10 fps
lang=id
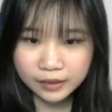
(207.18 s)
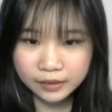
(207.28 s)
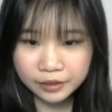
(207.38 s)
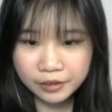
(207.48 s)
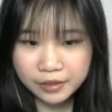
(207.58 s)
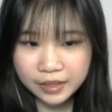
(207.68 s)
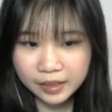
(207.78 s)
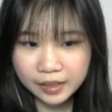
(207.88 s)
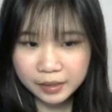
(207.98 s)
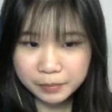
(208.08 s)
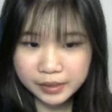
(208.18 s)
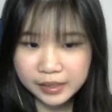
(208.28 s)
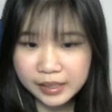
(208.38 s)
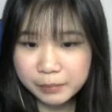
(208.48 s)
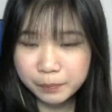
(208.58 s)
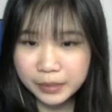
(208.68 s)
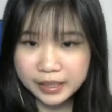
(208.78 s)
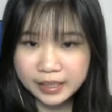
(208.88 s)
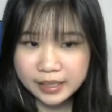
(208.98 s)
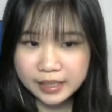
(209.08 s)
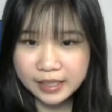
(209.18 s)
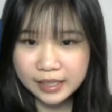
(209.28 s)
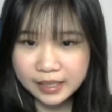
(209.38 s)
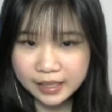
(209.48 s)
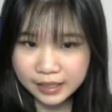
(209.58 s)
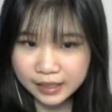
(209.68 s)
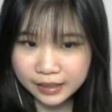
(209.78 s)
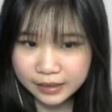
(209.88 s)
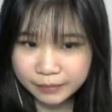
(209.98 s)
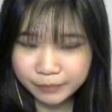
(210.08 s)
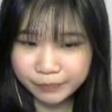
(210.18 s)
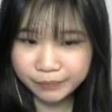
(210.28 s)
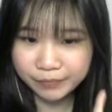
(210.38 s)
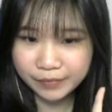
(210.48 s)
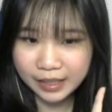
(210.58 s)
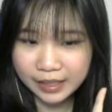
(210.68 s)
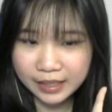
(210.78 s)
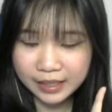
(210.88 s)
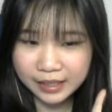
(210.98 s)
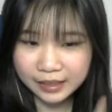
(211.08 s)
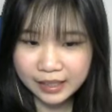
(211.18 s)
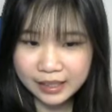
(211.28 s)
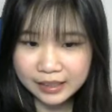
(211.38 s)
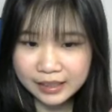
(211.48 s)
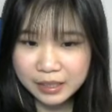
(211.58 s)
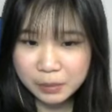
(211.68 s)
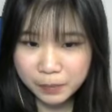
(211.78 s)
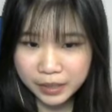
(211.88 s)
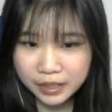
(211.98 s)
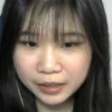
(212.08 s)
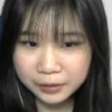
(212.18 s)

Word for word: terus kita beli empatnya di sini nah jadi kita nge-spend itu